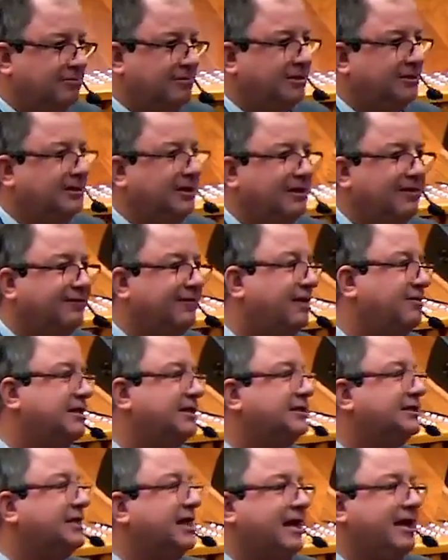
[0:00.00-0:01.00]
Acho que ele vai falar
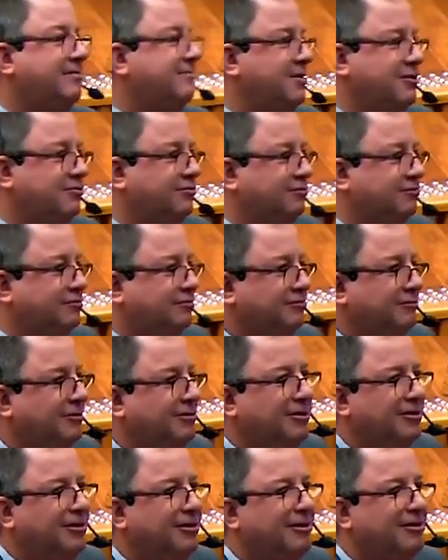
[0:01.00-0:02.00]
umas 3 mil.
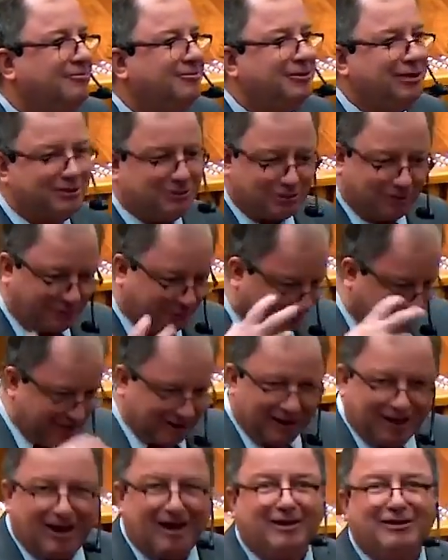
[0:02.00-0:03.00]
que ele só fica
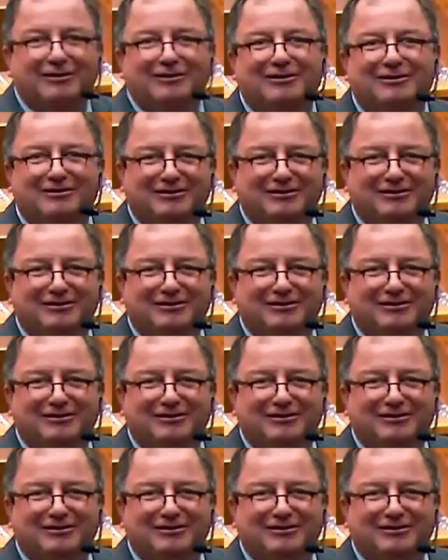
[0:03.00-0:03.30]
lá.